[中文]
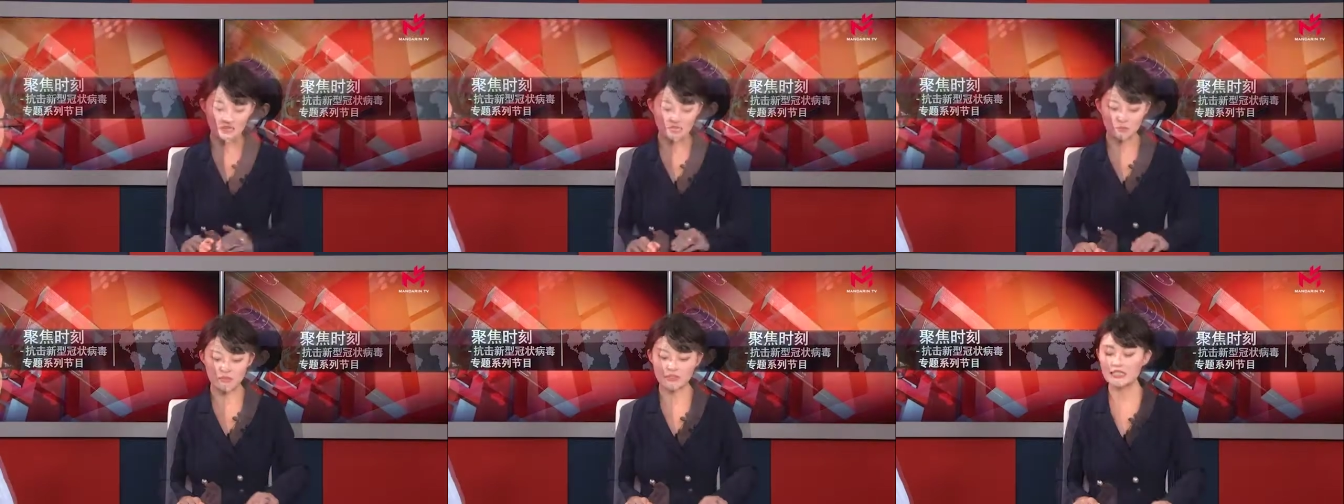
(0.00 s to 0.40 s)

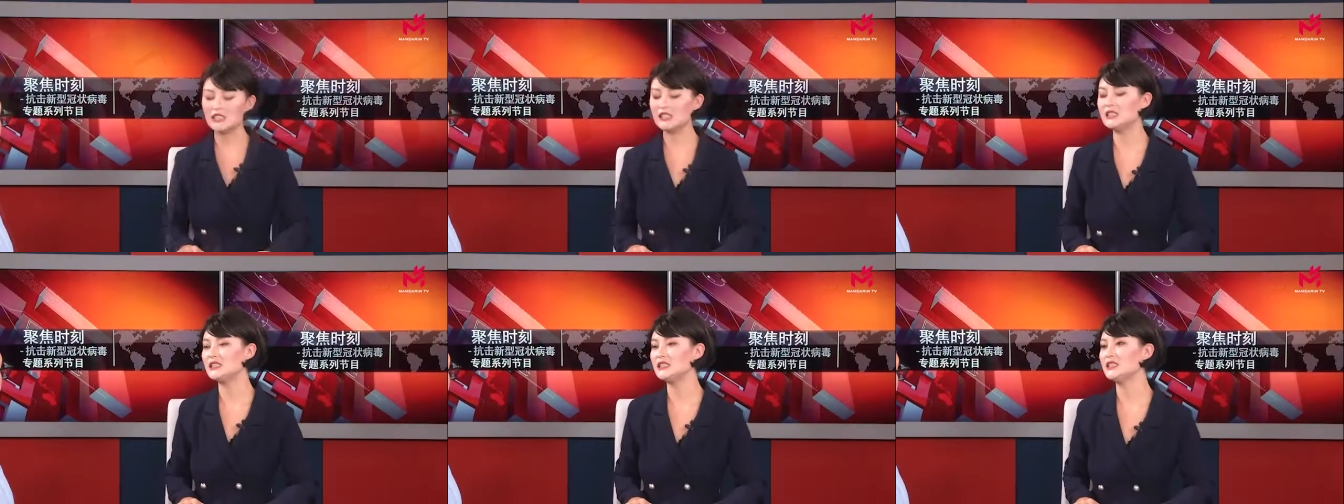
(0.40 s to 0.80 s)
那么在
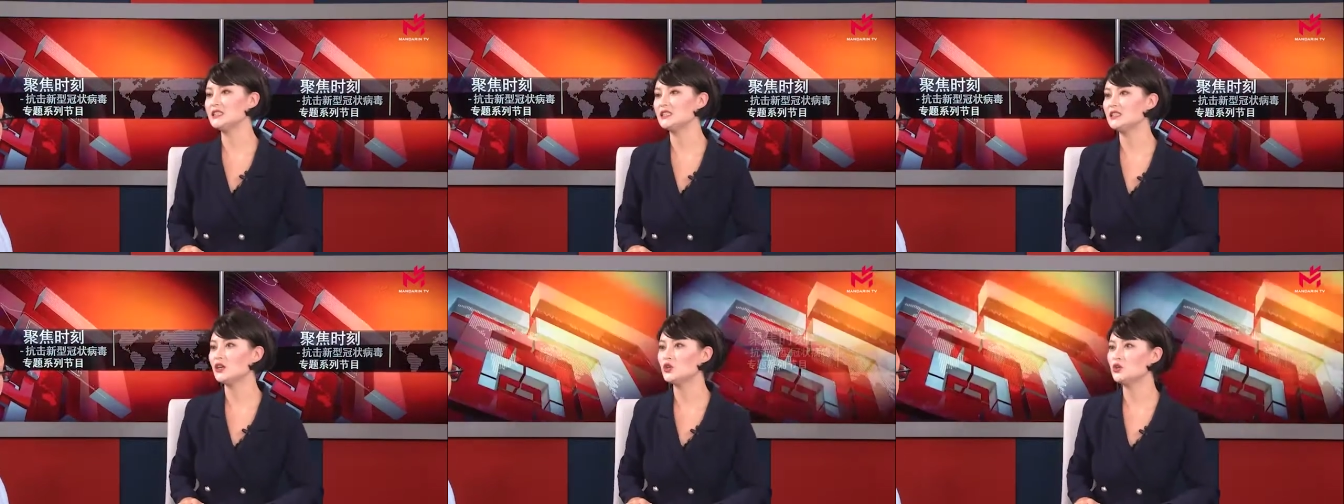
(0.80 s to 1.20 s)
这次疫
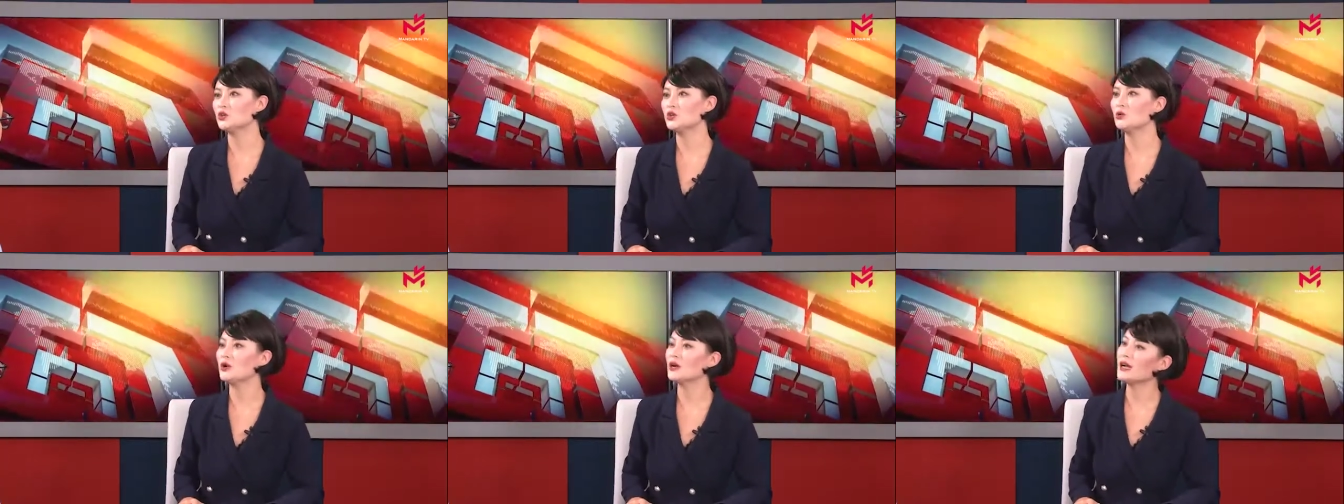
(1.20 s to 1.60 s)
情当中
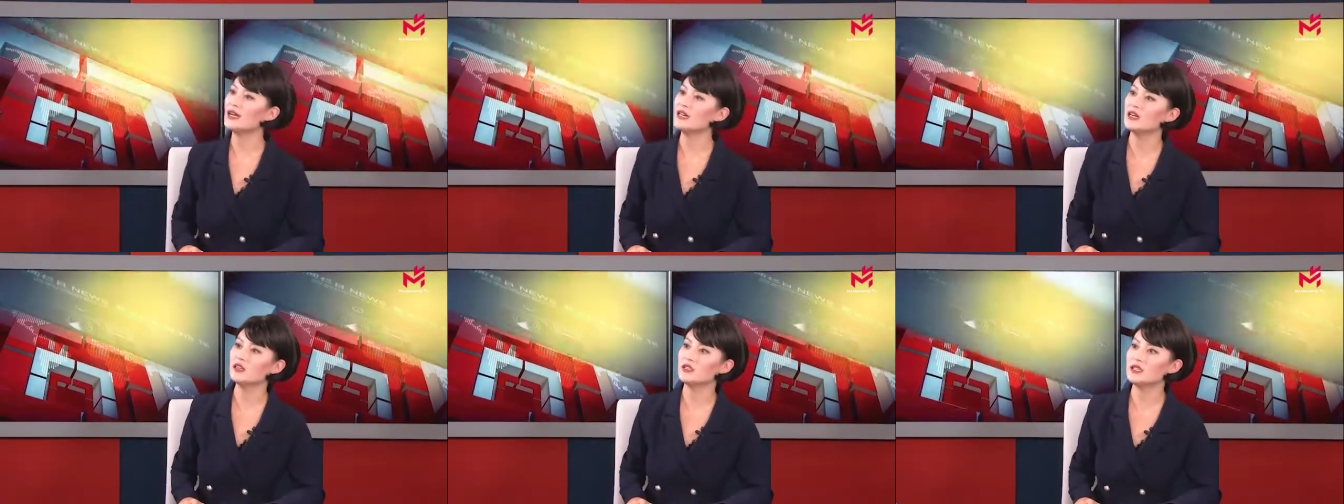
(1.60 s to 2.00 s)
呢，我看
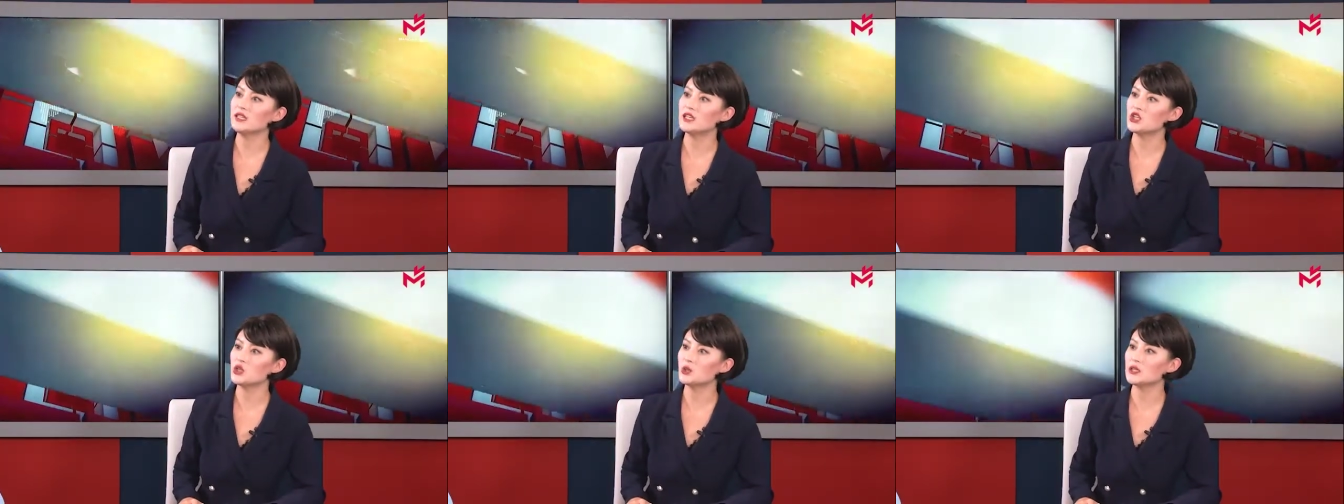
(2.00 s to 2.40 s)
到您
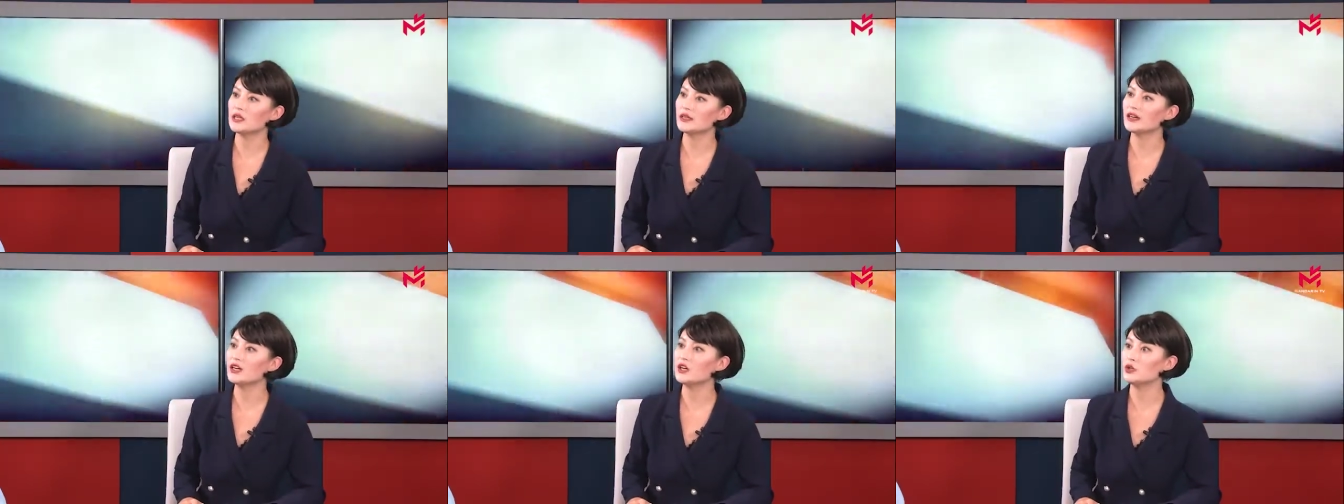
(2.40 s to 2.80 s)
也受到
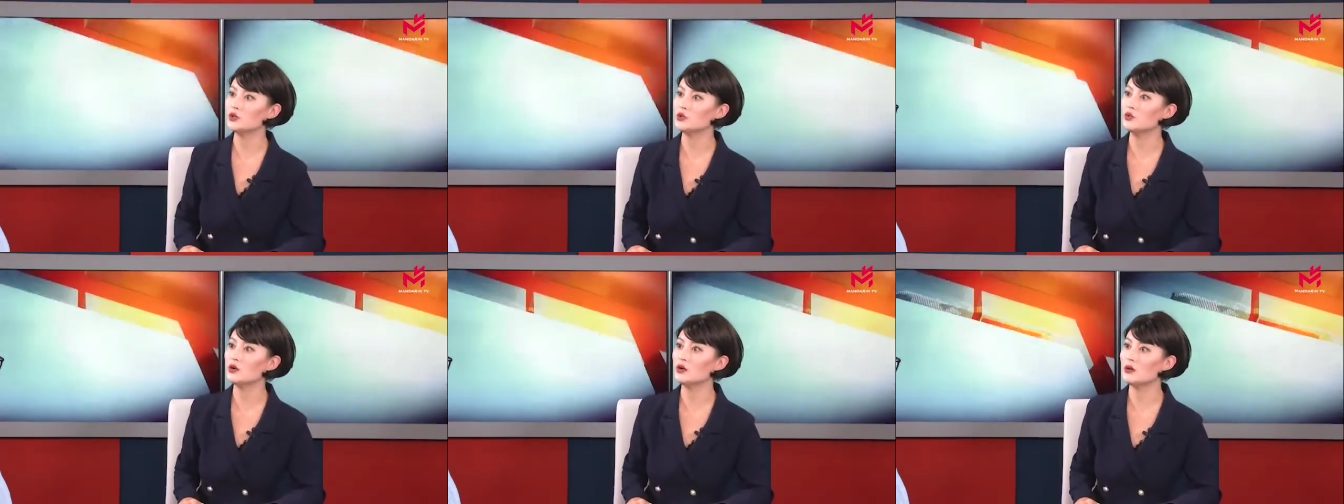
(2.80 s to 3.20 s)
了很
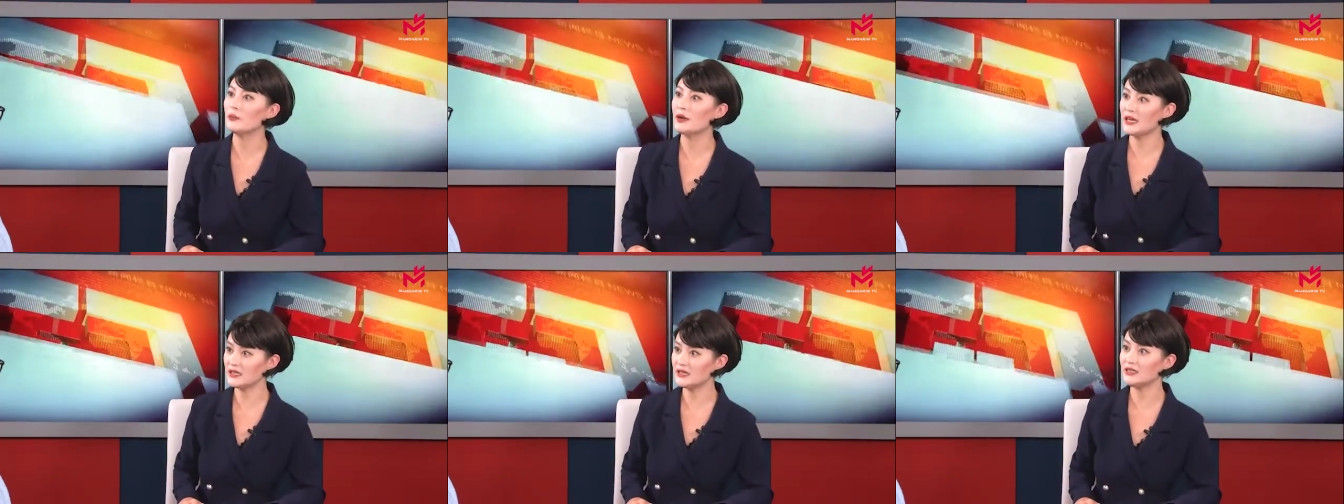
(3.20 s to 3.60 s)
多
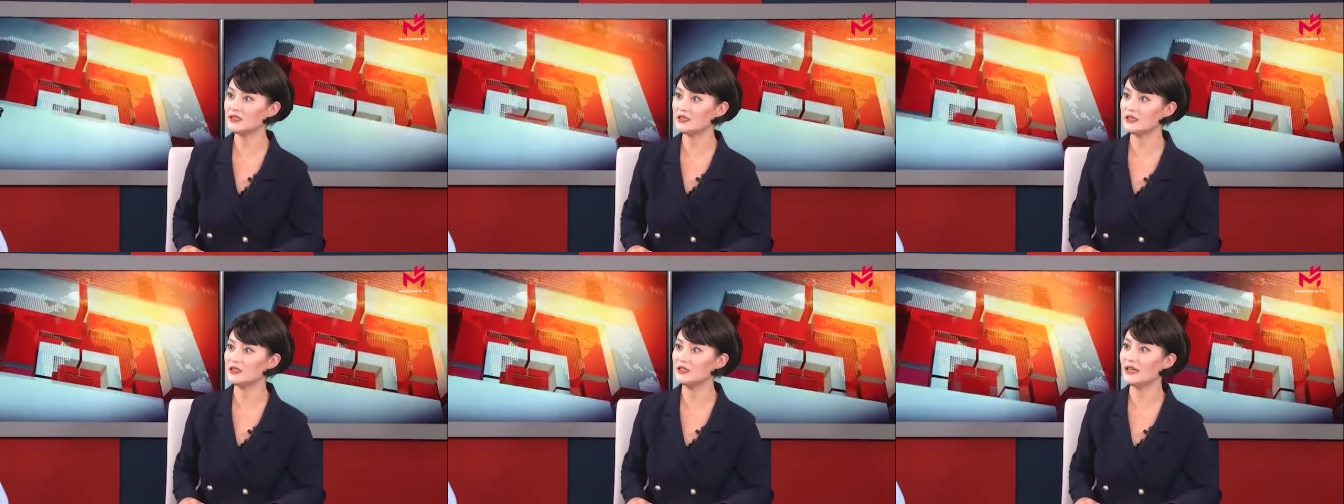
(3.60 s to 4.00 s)
媒体
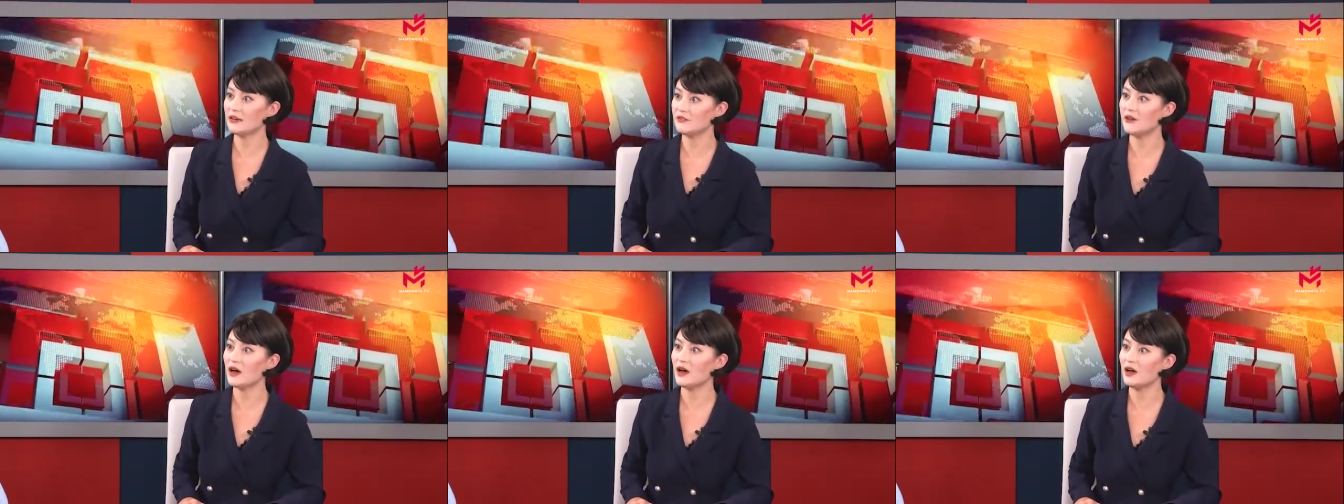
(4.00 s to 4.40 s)
的采
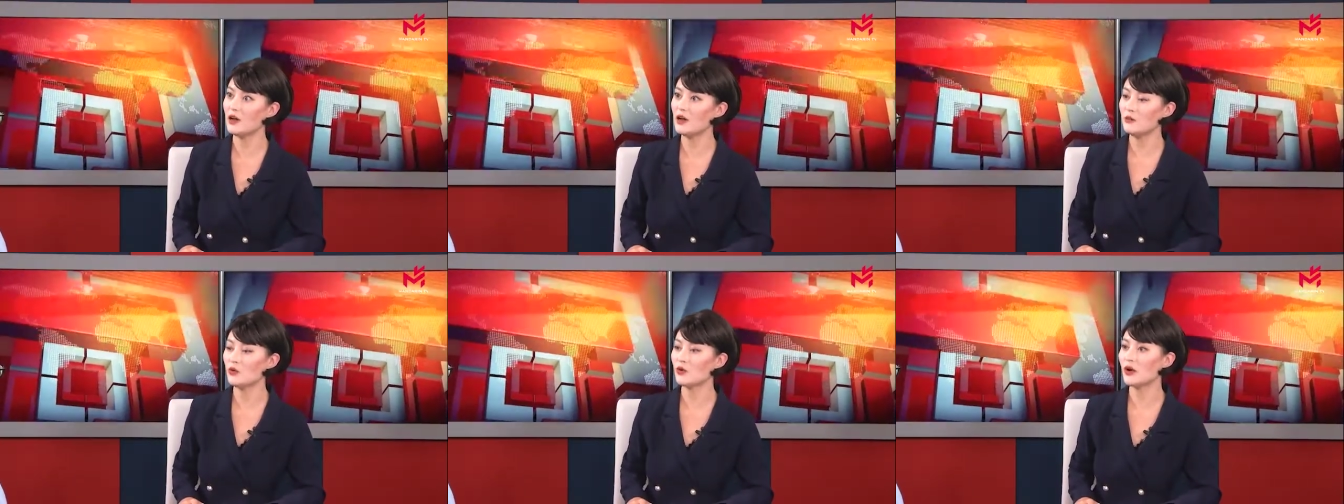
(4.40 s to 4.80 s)
访，
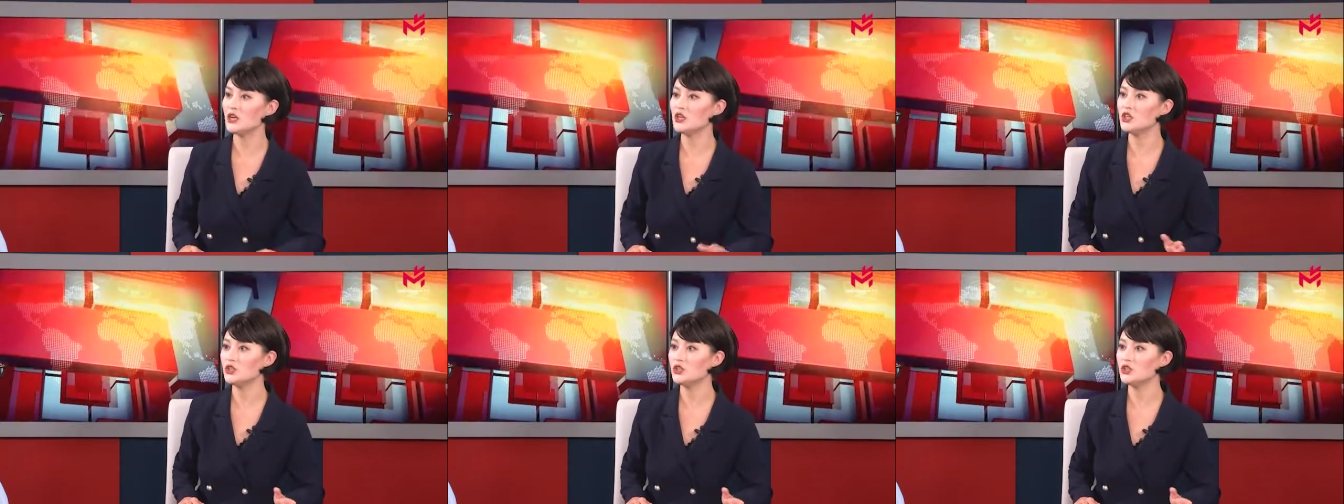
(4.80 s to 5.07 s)
对，不管是